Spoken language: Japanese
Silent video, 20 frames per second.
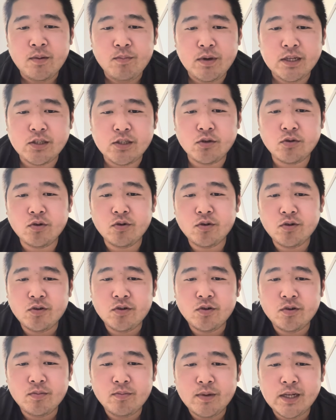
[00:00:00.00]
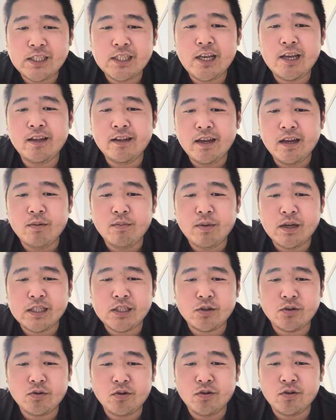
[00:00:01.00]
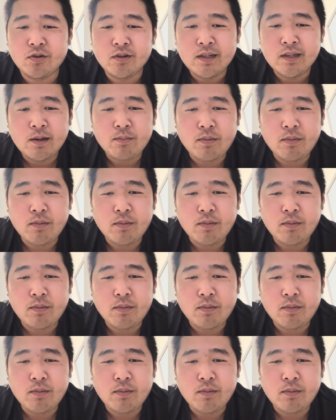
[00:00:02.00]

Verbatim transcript: まあその、まあぜひね、まあその、